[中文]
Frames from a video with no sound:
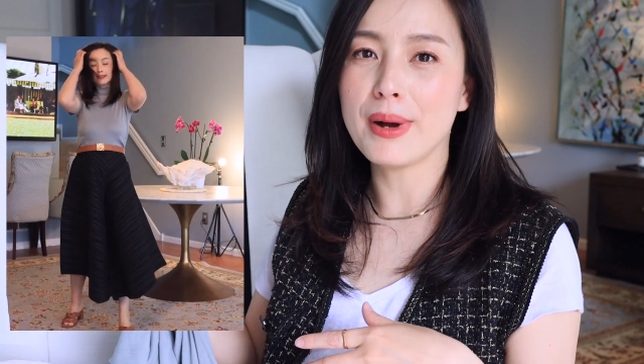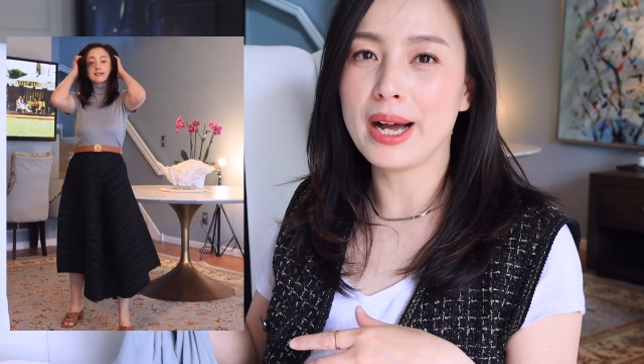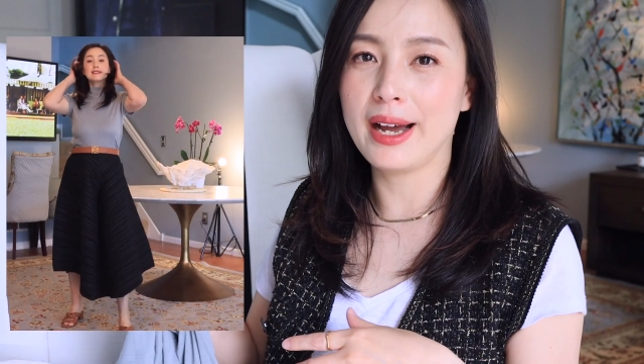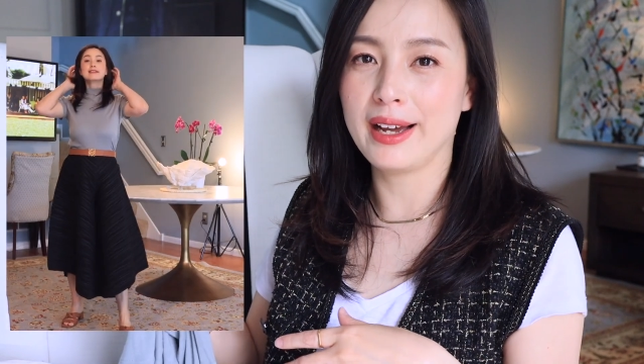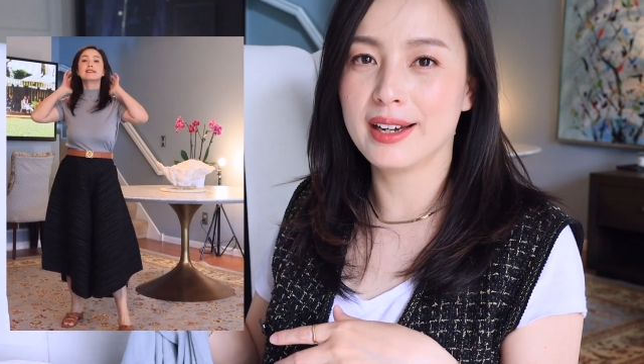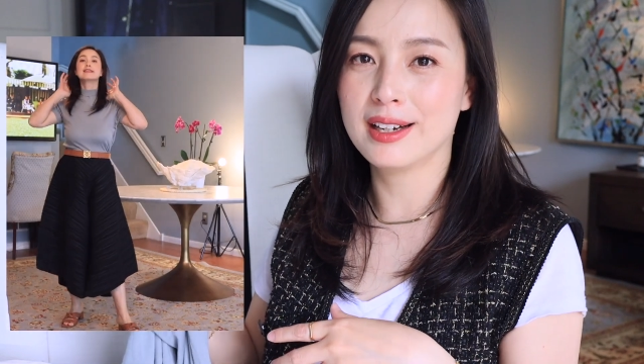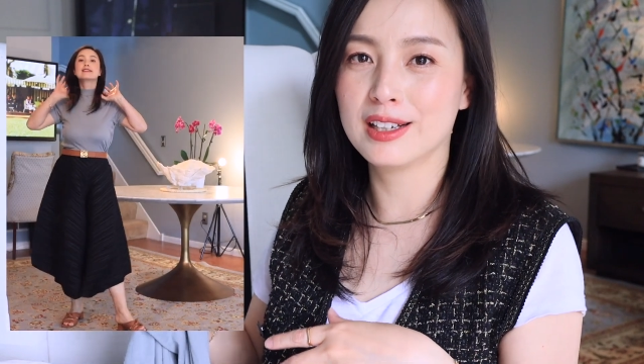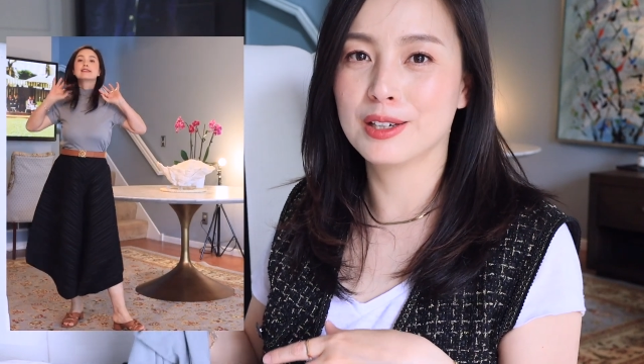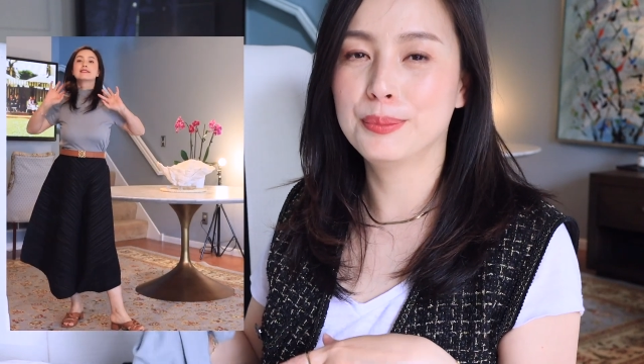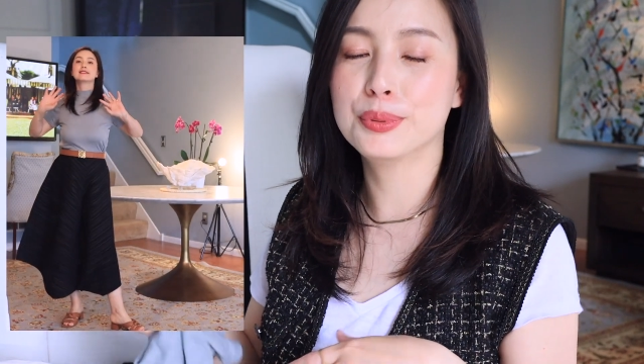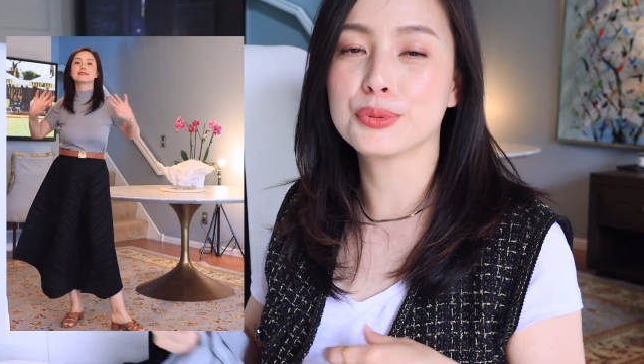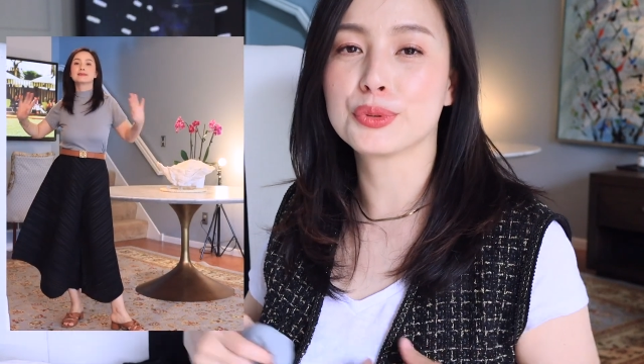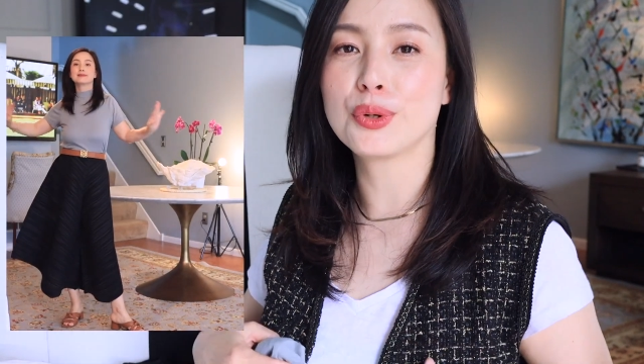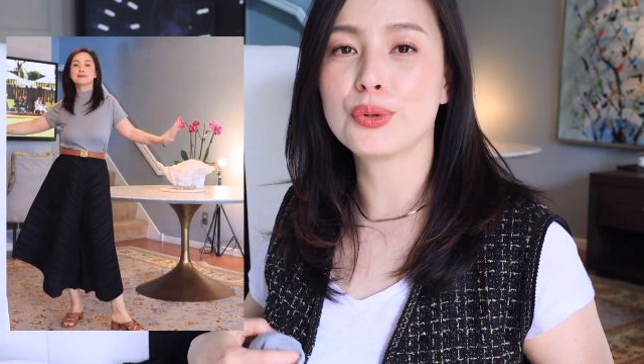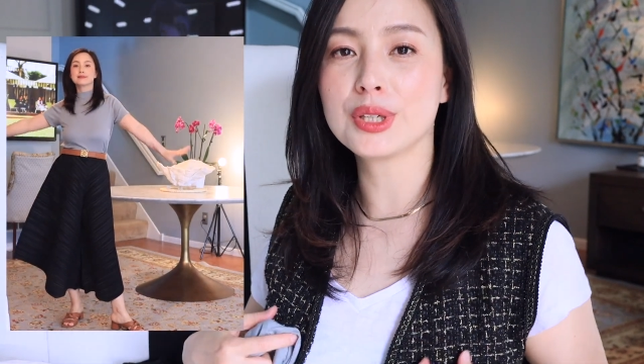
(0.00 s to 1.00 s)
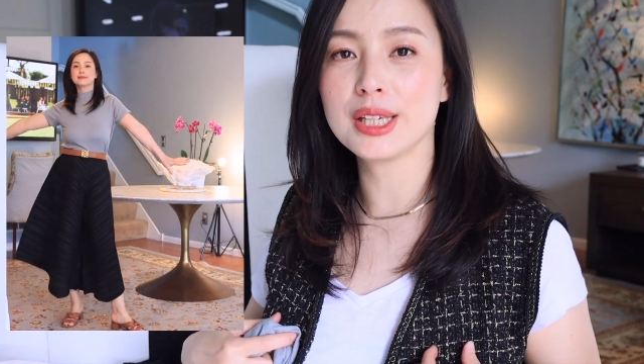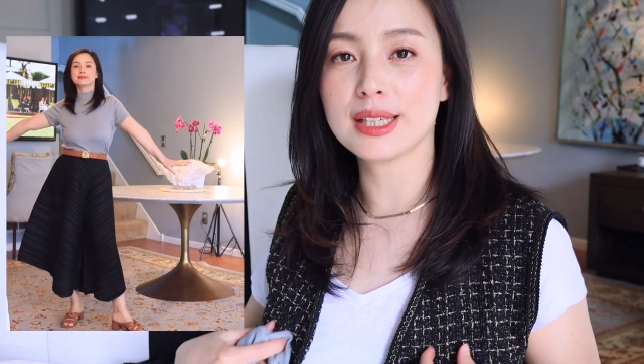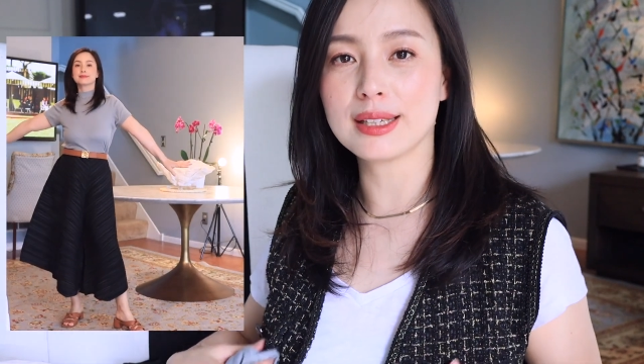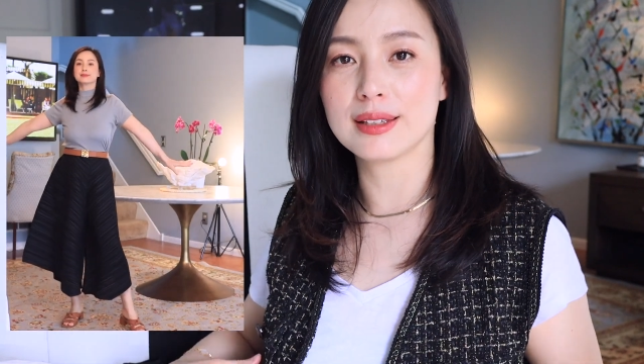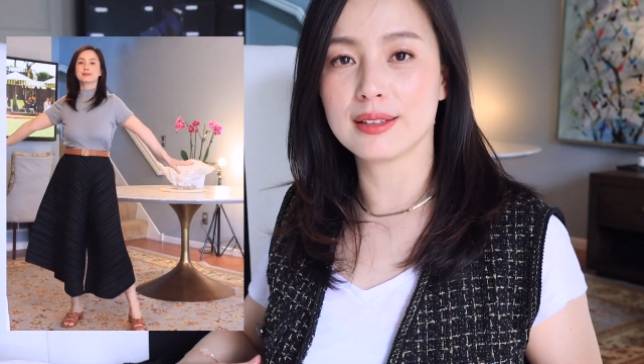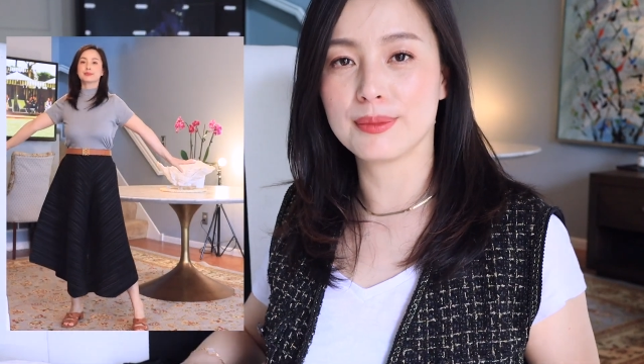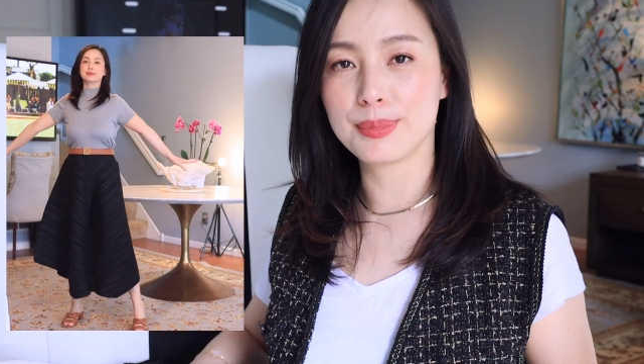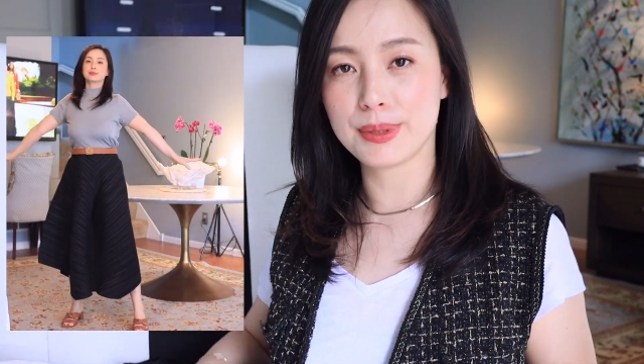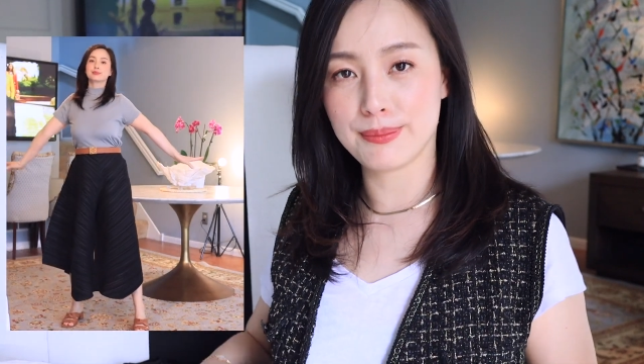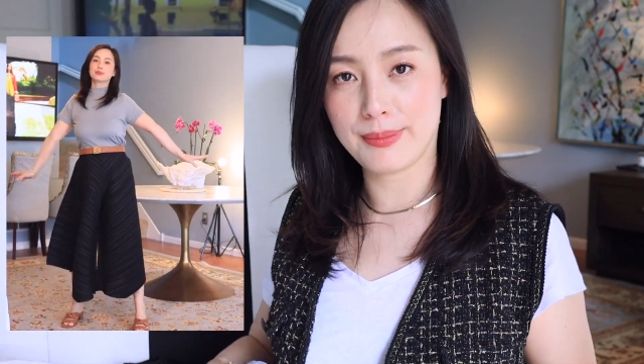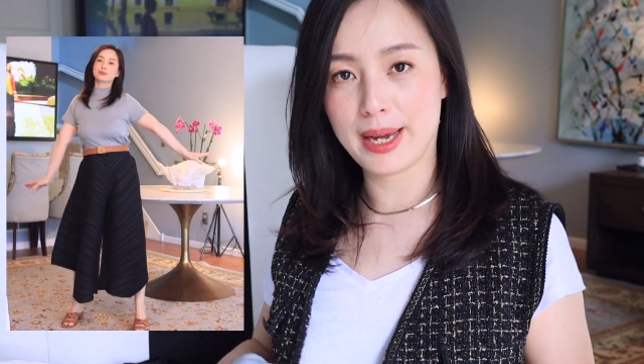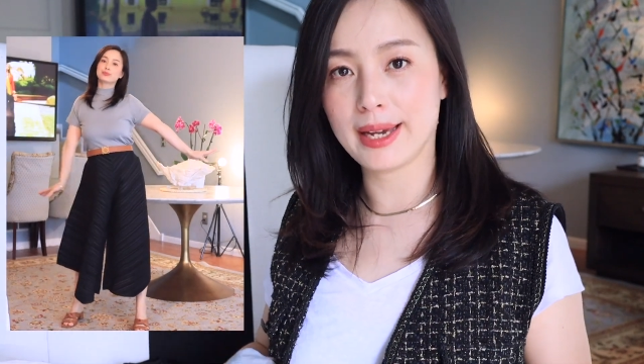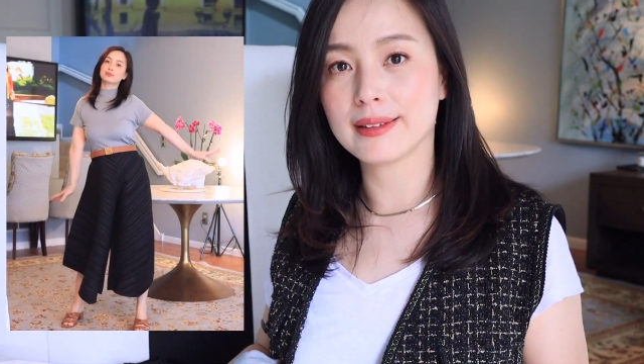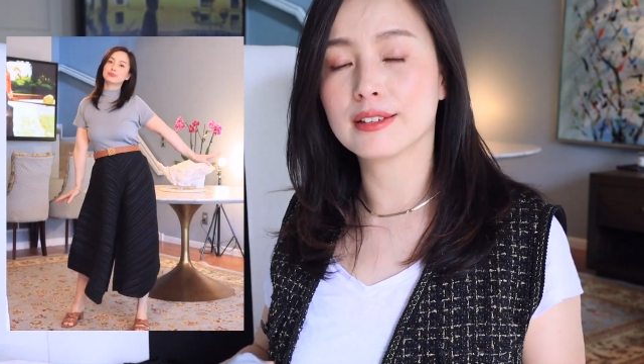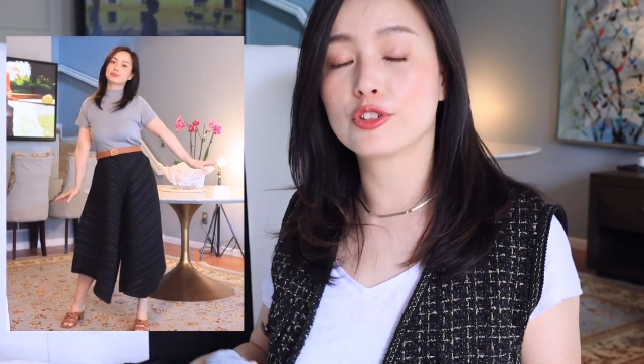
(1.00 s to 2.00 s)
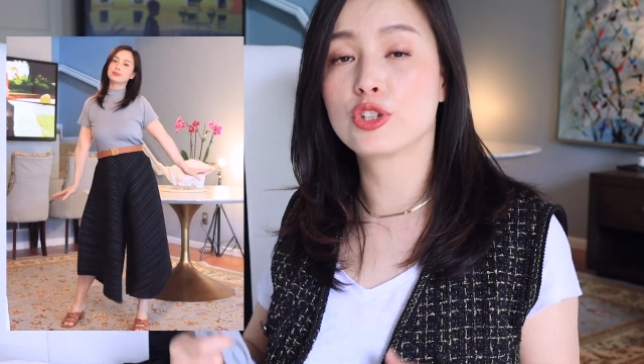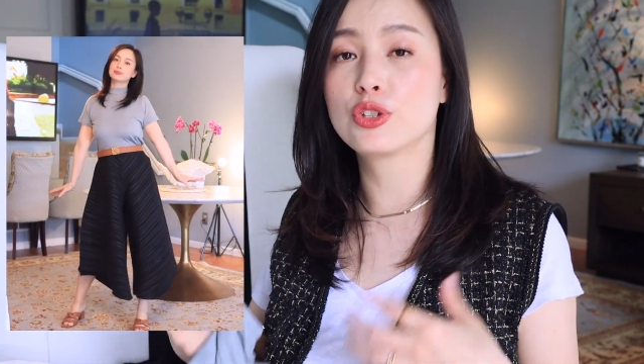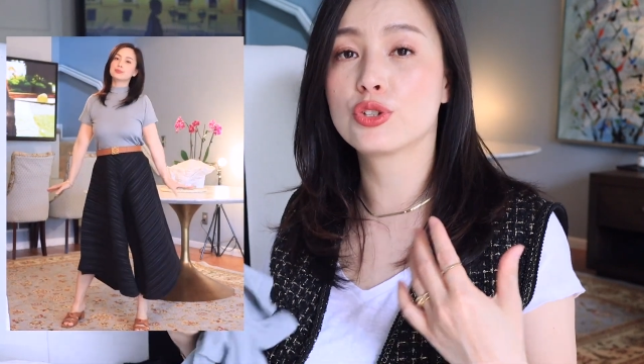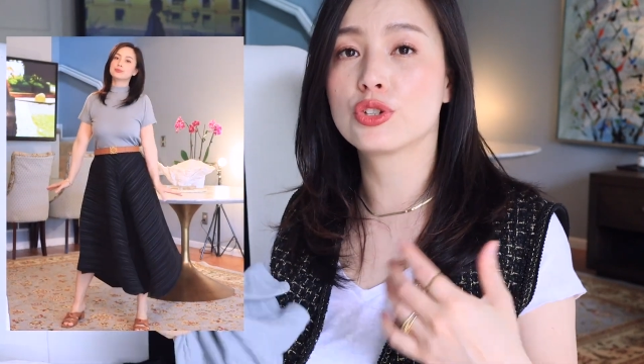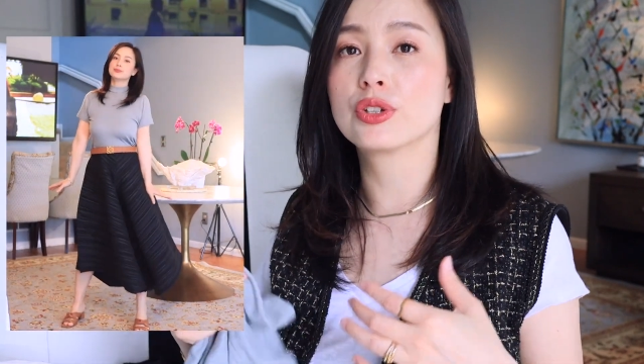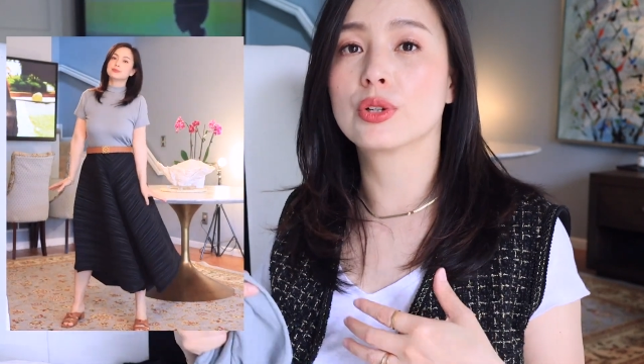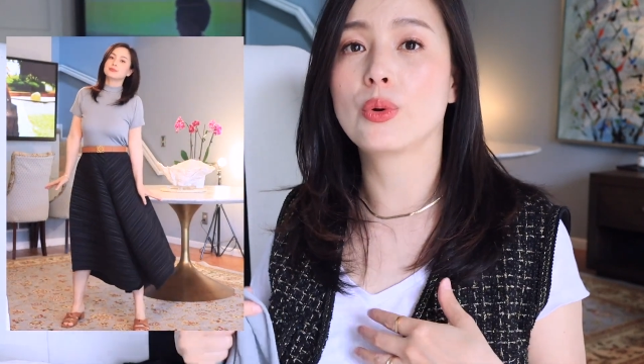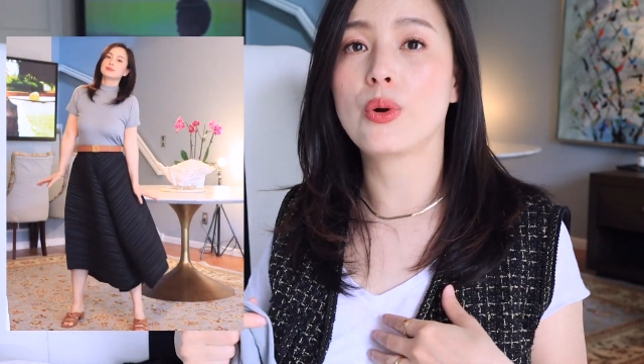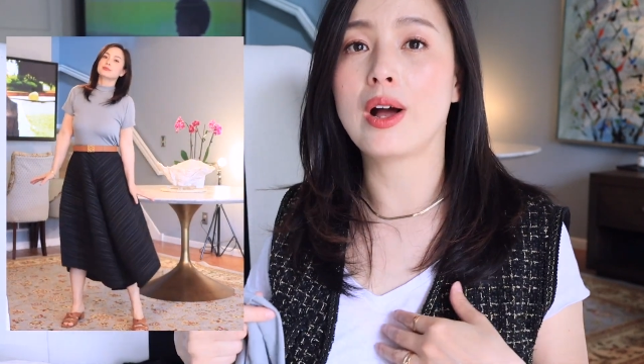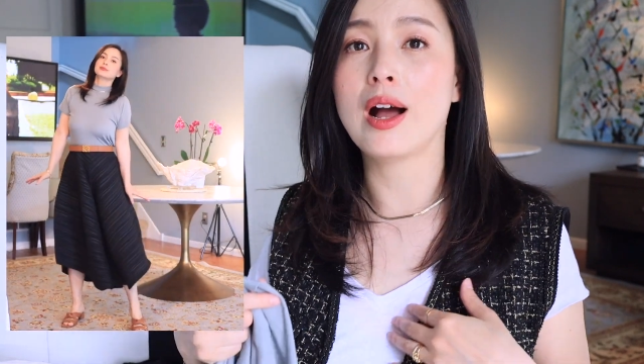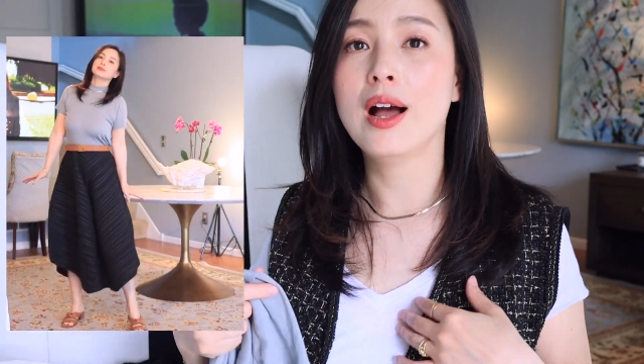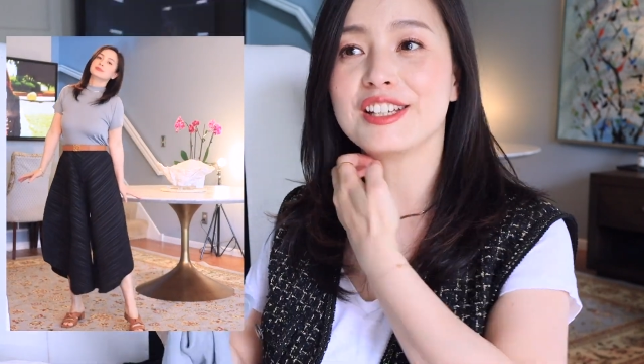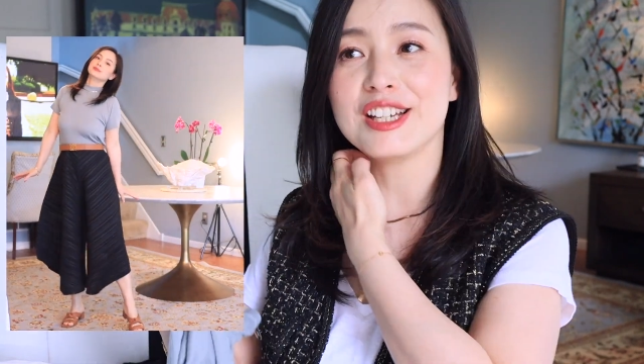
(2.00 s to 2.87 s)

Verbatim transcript: 牌和普通一点的品牌的 T 恤的话，